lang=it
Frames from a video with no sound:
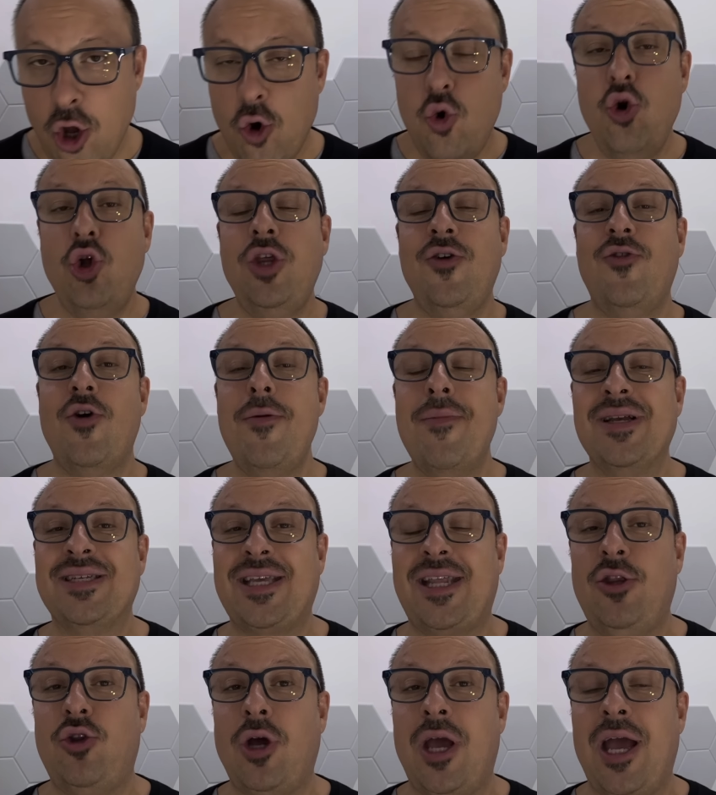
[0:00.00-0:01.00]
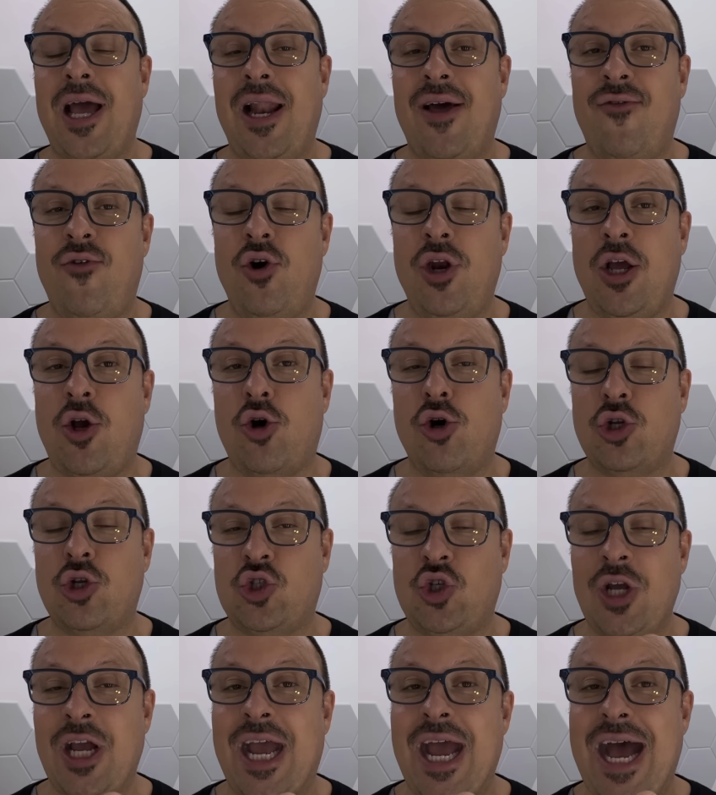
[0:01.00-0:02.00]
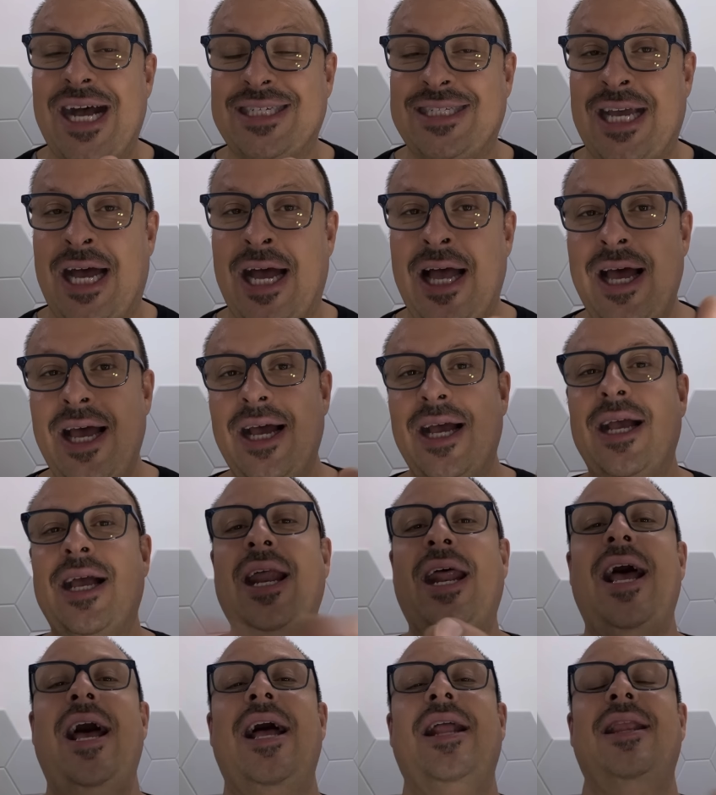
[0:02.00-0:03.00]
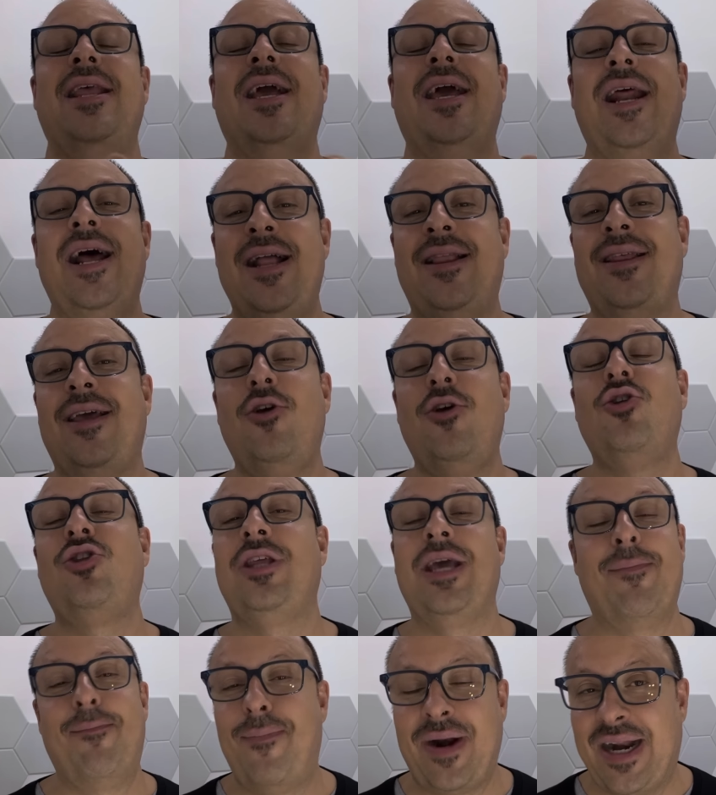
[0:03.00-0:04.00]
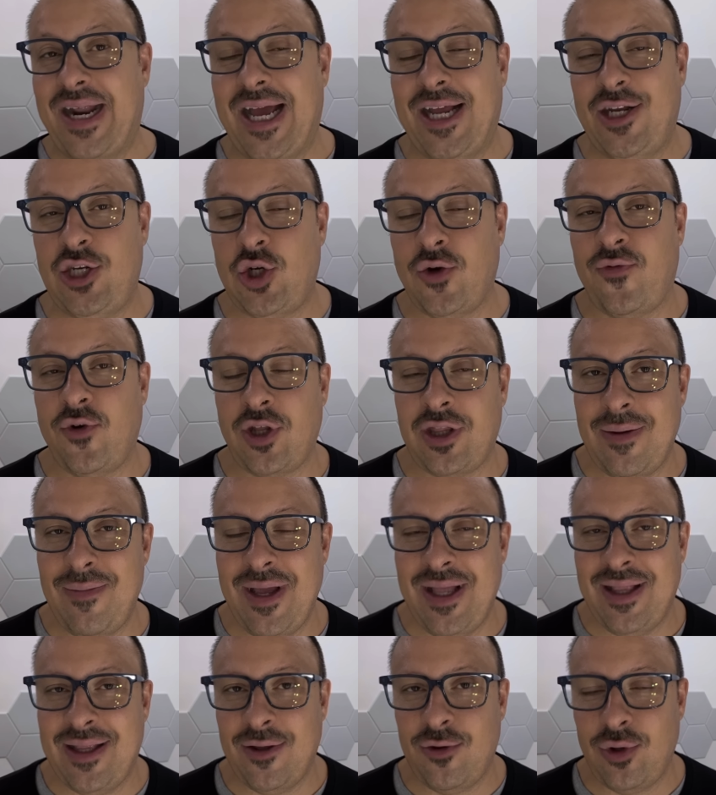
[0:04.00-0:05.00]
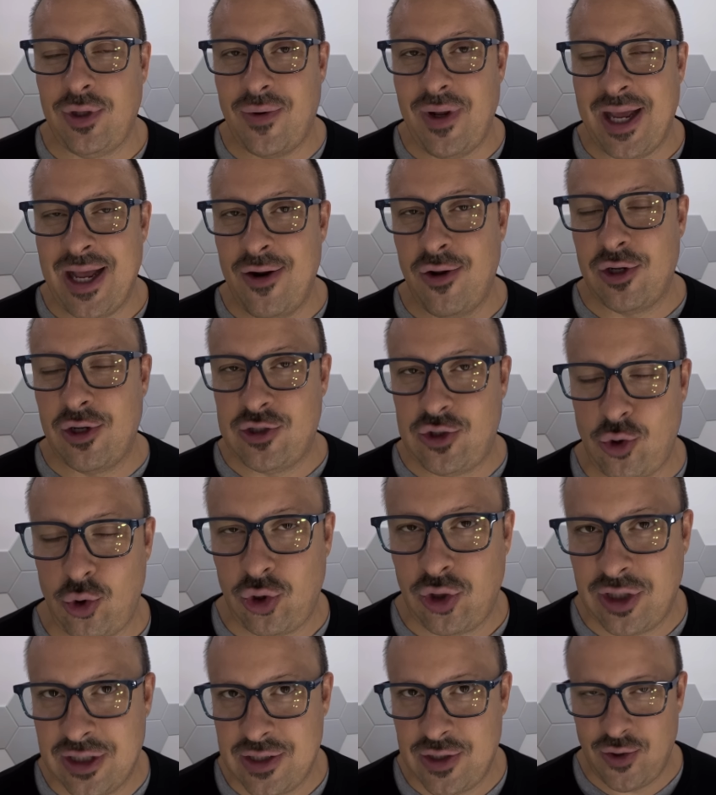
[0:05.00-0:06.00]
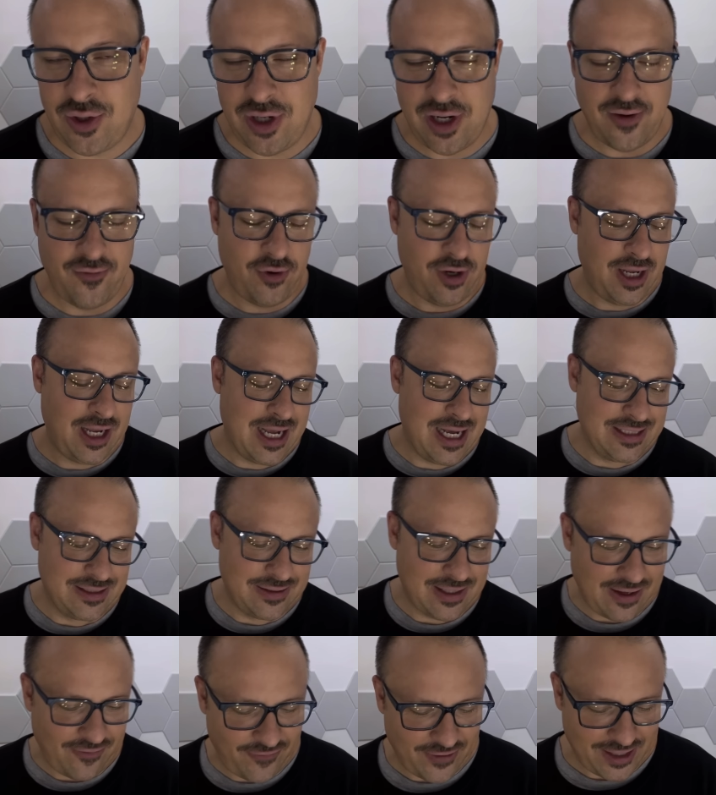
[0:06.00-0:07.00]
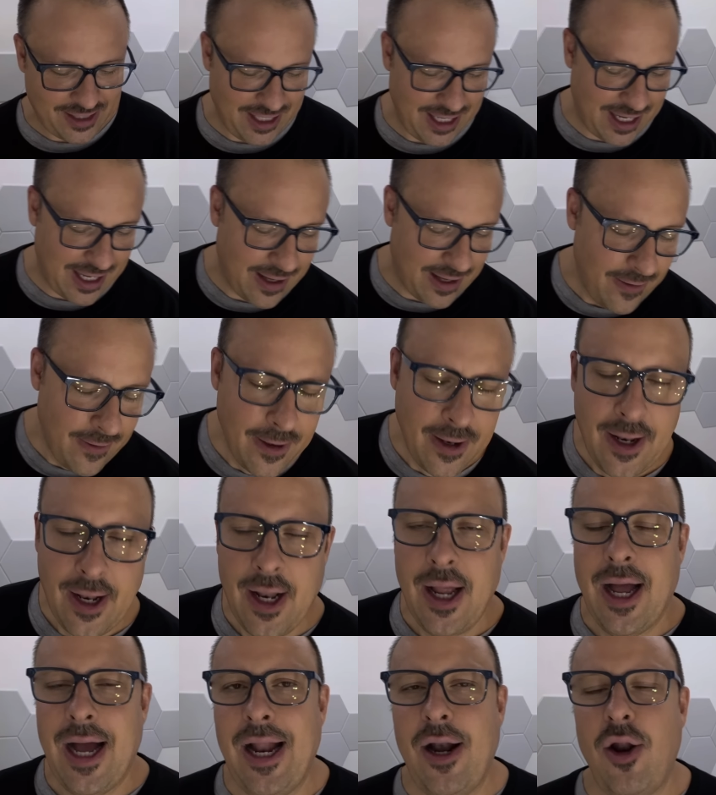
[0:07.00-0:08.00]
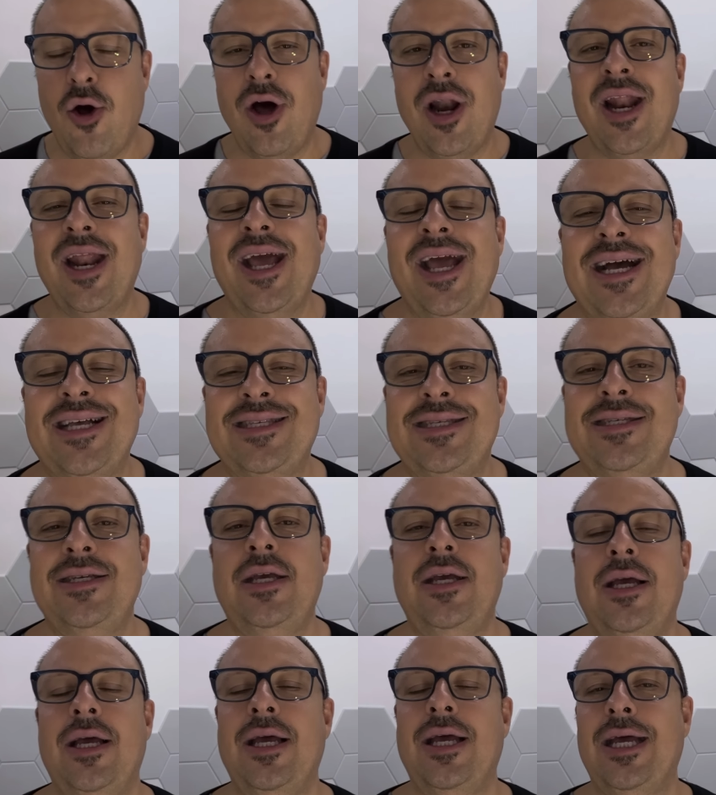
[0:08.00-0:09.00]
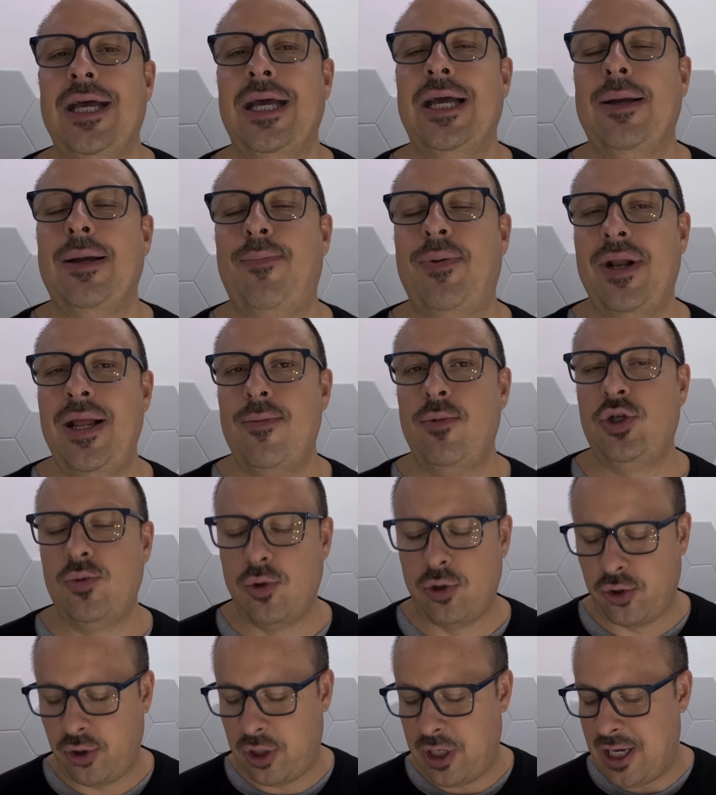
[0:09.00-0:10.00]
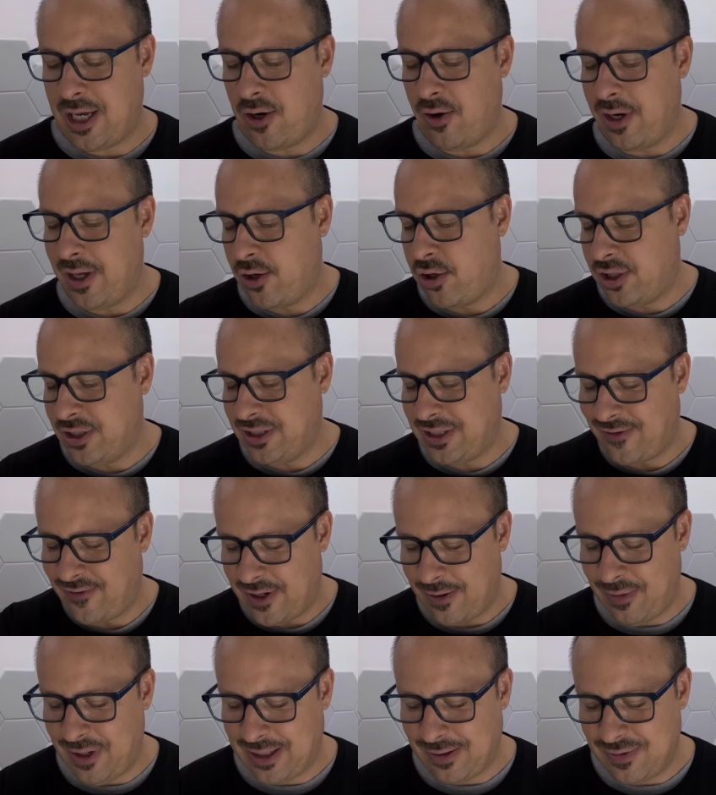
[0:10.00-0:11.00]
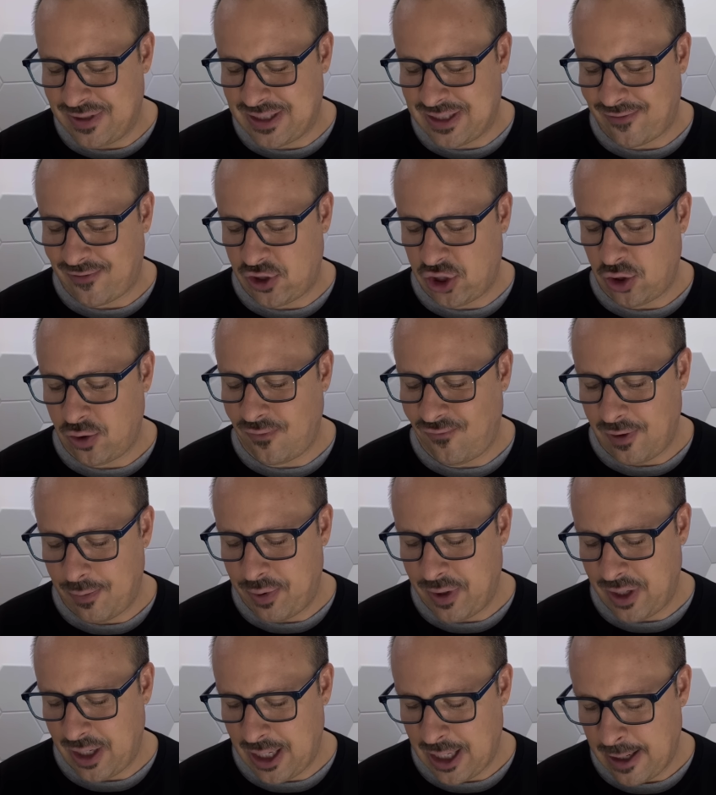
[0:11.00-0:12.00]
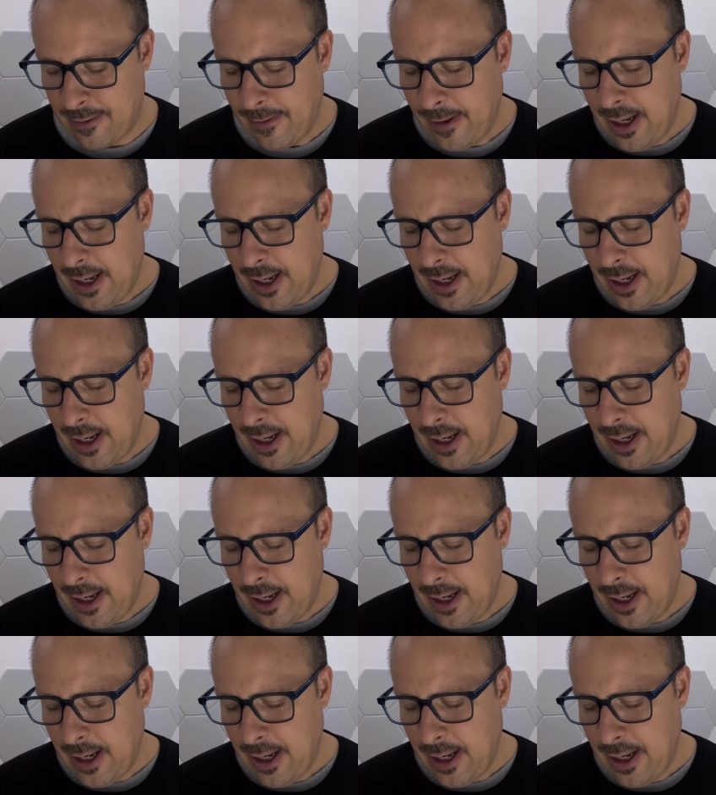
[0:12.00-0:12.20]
Uno di voi mi ha scritto che ha lavori corso in casa, Grande, grande, io ti abbraccio fortemente a tutti quelli che hanno ristrutturazione lavori in casa, una fatica. Allora ragazzi, eh, parliamoci molto chiaro, la cosa veramente mi sta facendo inviperire.